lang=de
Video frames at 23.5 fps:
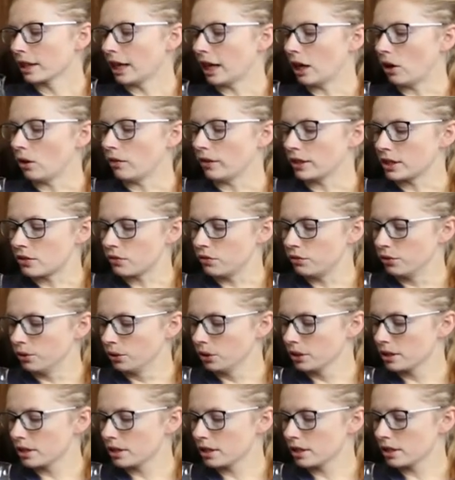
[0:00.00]
auch was
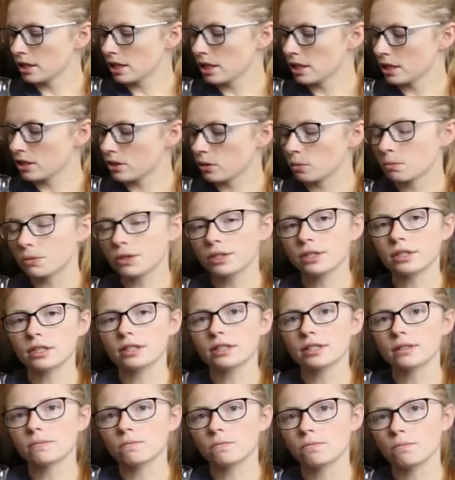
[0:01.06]
würzig, so ein
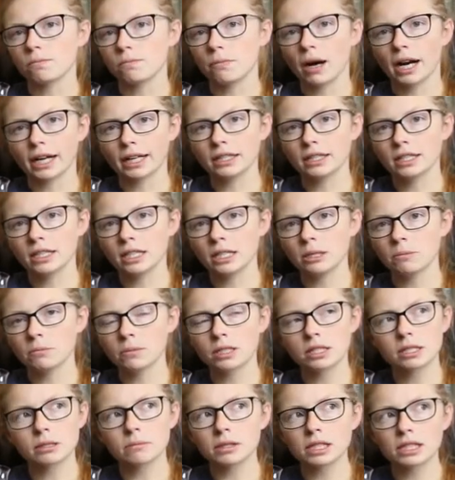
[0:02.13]
bisschen
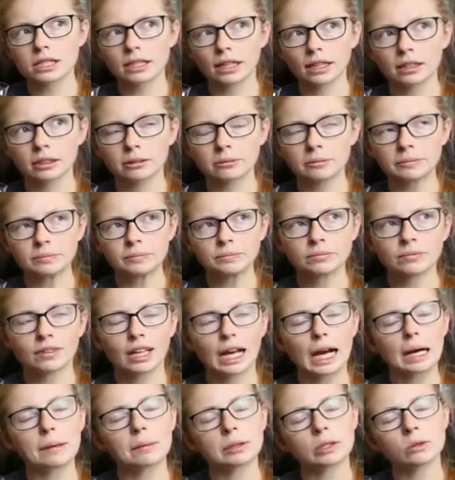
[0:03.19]
Maritimes mit drin,
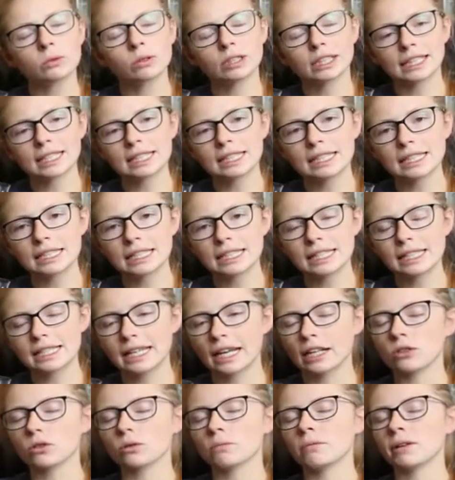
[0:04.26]
aber nur ganz
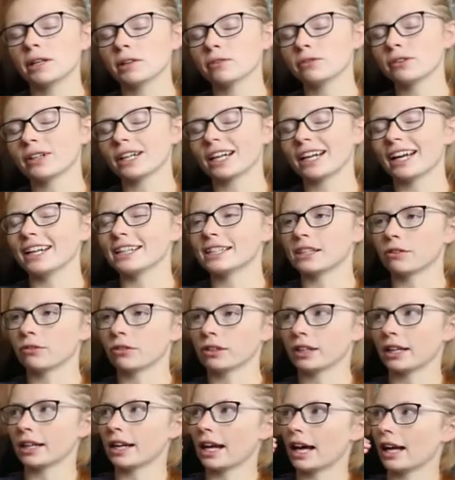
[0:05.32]
dezent und mehr verrät er
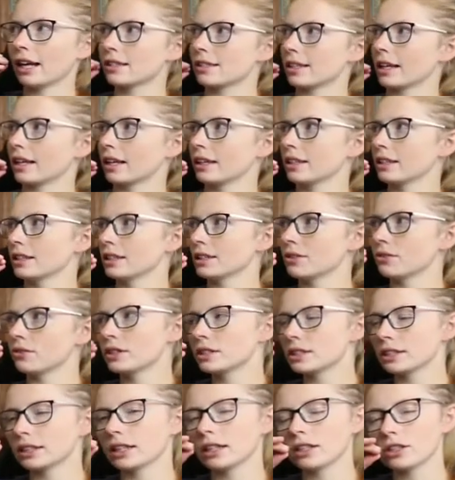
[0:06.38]
von der Nase her nicht. Ich
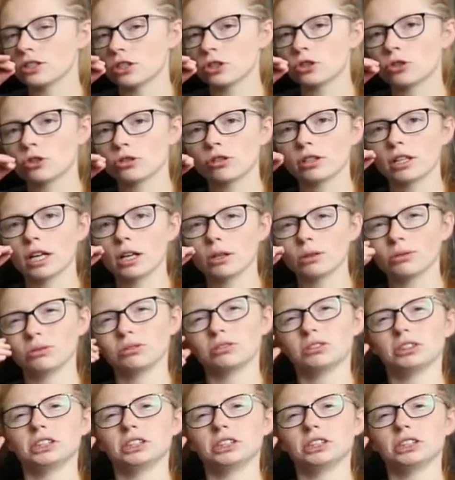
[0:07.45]
finde, da ist er schon sehr mh,